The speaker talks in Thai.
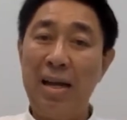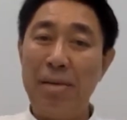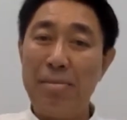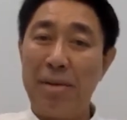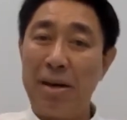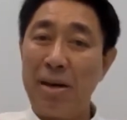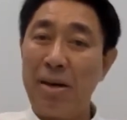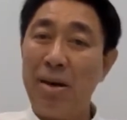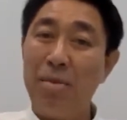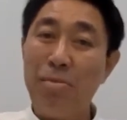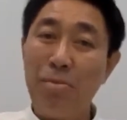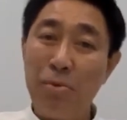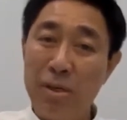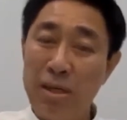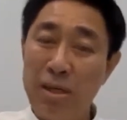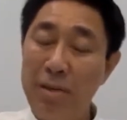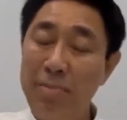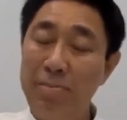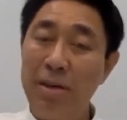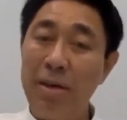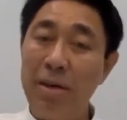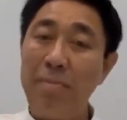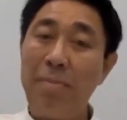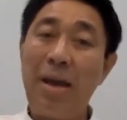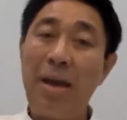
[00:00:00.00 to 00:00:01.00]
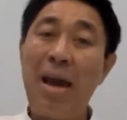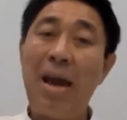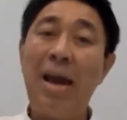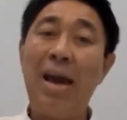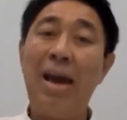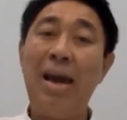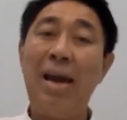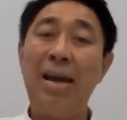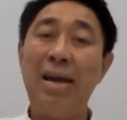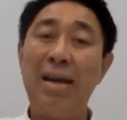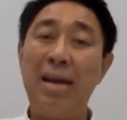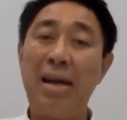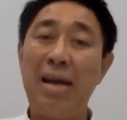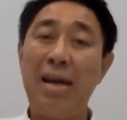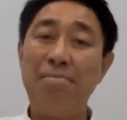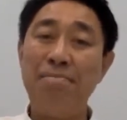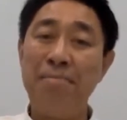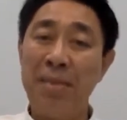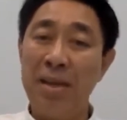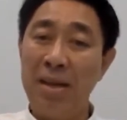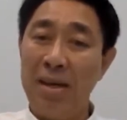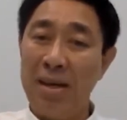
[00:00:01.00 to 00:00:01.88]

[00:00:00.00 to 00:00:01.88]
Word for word: เป็นข้อมูลที่เผยแพร่นะครับ